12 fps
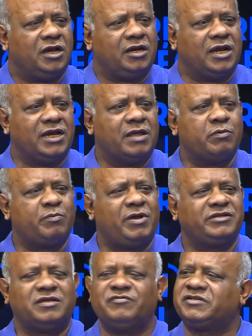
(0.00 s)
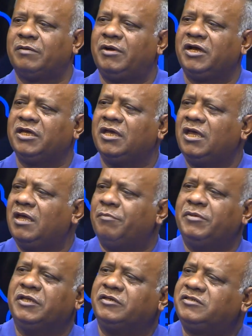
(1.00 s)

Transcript: Oui. La Diabopal, ça service cabaret. Mais